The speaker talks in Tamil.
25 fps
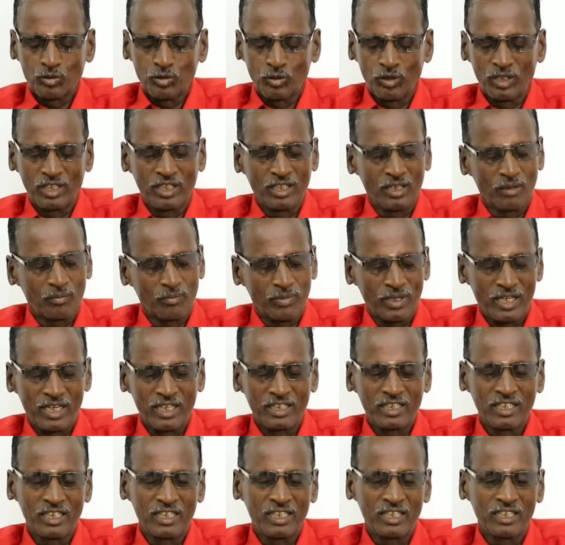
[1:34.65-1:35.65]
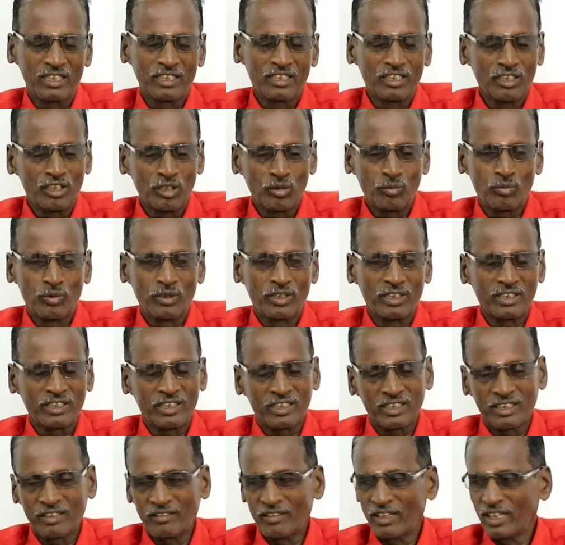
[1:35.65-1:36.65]
தொழிலை பாதியிலேயே நின்று
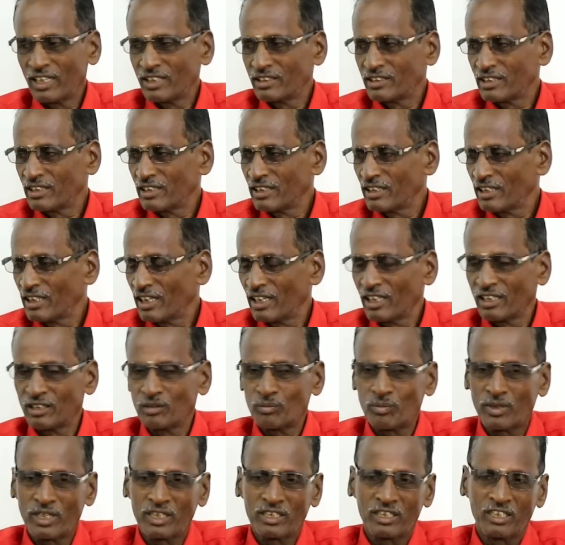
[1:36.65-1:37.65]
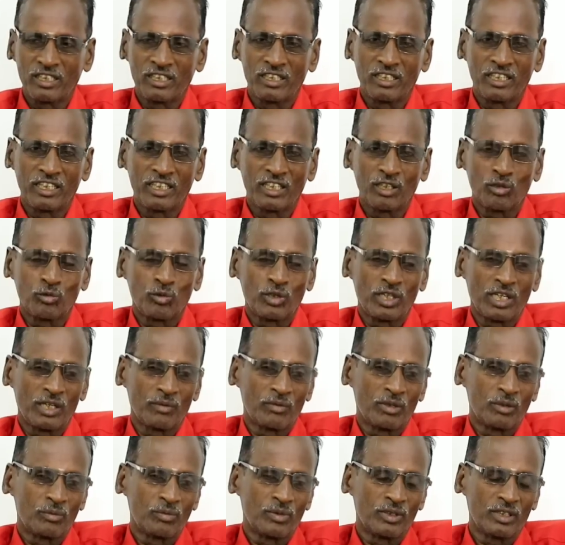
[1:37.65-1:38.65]
போயிடும் எந்த வேலையை செஞ்சிருந்தாலும் அது பாதியிலேயே நிற்கக்கூடிய
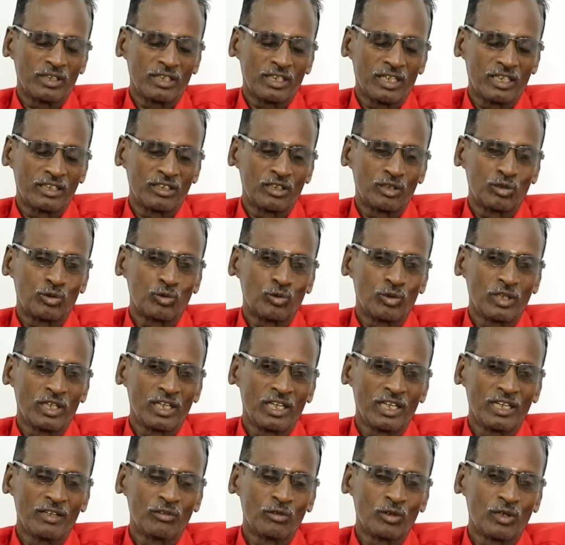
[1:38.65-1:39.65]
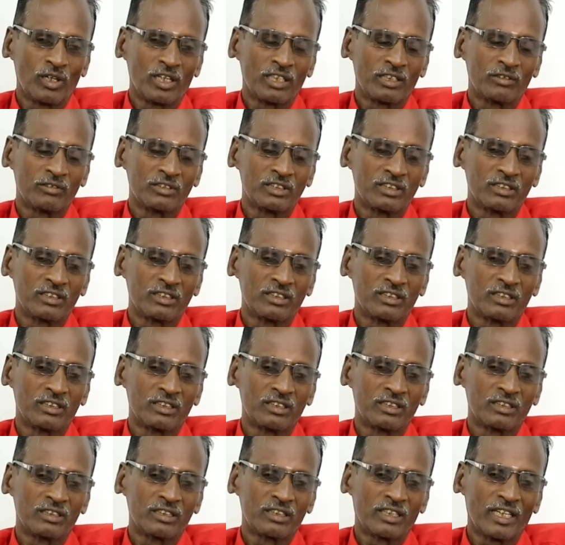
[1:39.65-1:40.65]
அமைப்பு அந்த தொழிலே உங்களுக்கு வந்து
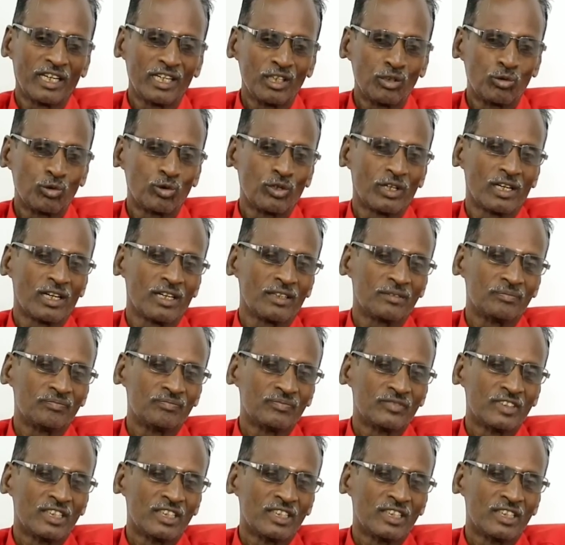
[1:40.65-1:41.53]
கை கொடுக்கல